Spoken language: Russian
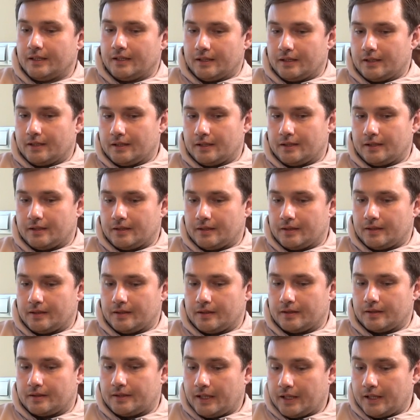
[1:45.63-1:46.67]

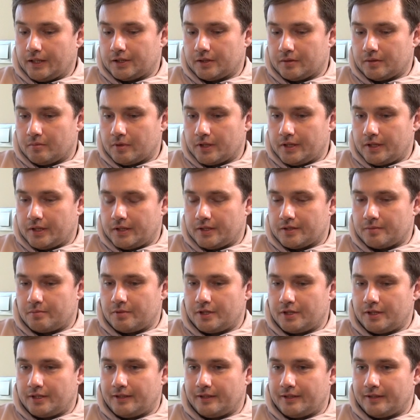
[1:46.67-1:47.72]
Э, также мы
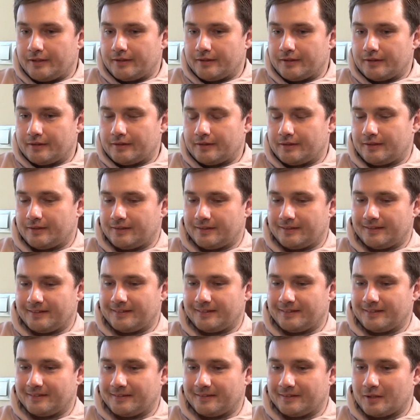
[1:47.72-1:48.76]
изменили
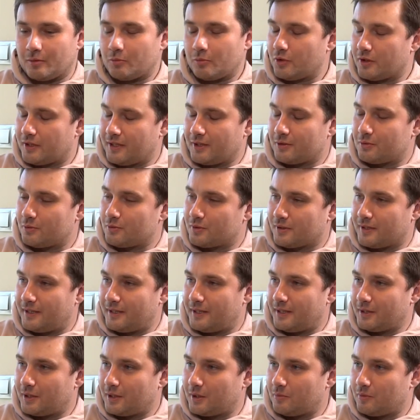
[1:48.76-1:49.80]
э, коммуникацию с
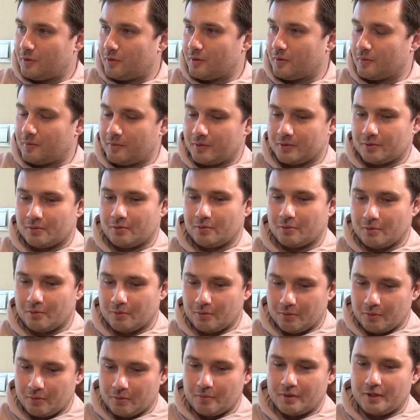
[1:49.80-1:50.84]
клиентами,
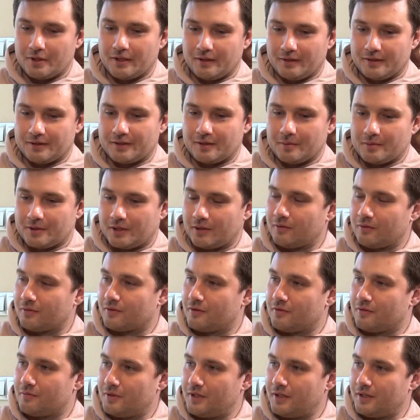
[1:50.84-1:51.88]
поскольку ну, менялась
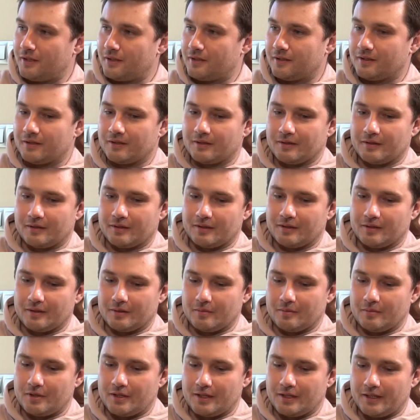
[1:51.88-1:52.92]
обстановка в мире,
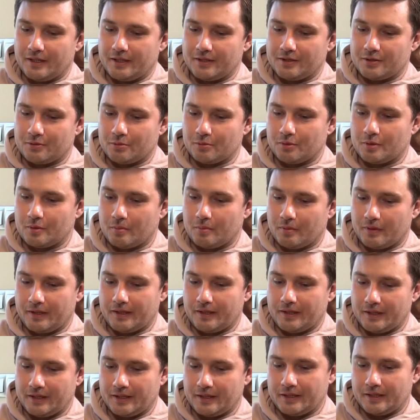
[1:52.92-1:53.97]
э, менялись УТП,
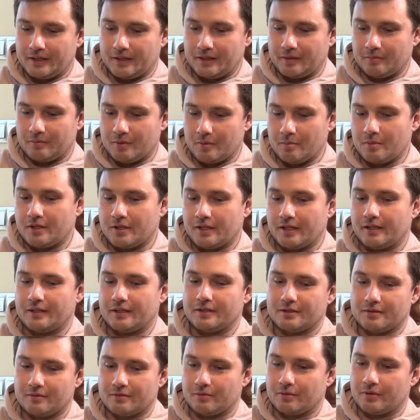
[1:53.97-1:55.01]
и мы меняли
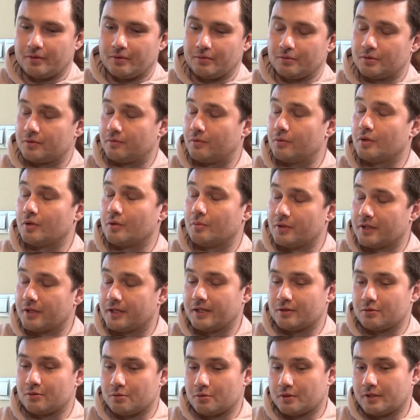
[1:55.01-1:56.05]
свою, свою
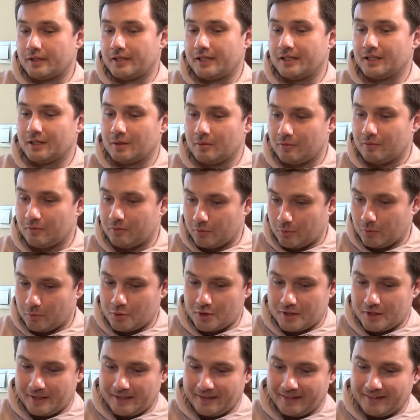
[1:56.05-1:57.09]
коммуникацию с клиентами, в том
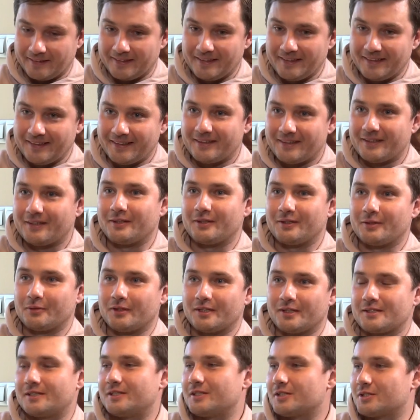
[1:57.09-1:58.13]
числе у
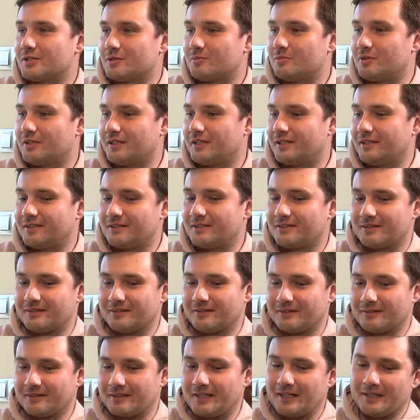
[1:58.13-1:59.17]
нас даже изменились
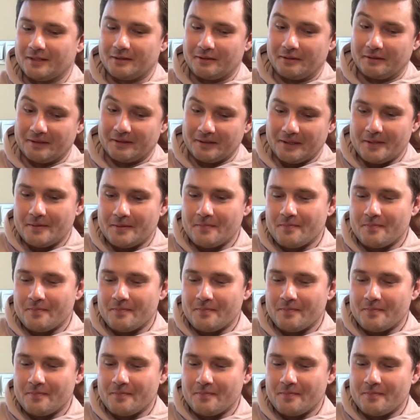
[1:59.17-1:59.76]
гайды.